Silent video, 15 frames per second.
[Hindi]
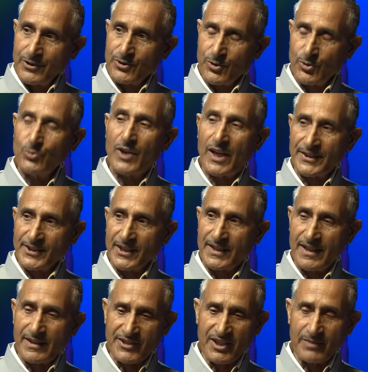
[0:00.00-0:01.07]
शुरुआत अगर
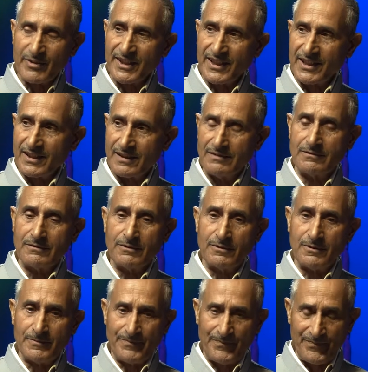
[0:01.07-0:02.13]
हम जीवन की
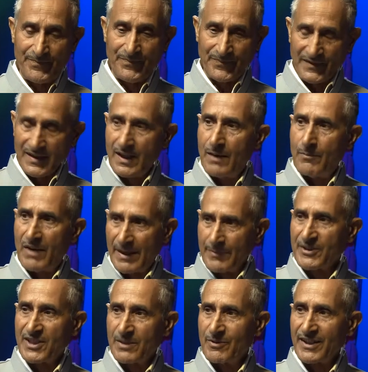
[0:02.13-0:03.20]
हम मानव
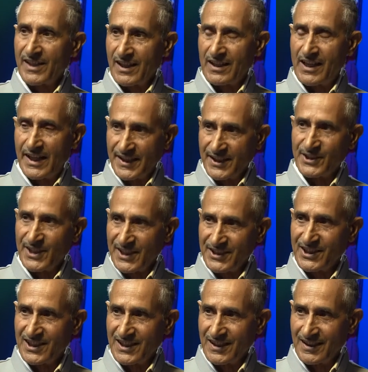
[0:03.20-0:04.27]
जीवन की कहानी
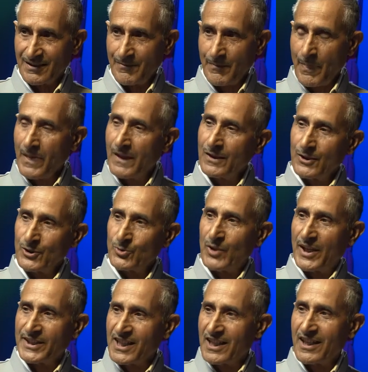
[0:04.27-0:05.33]
देखते हैं जी तो
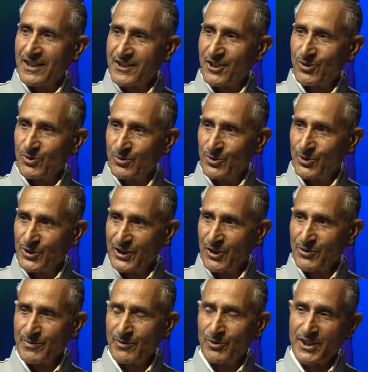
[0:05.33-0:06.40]
आदि काल से शुरू होती है
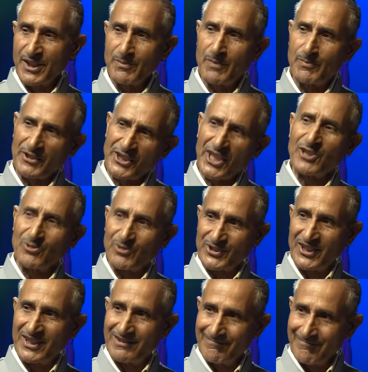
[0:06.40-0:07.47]
उसमें उसमें पत्थर युग था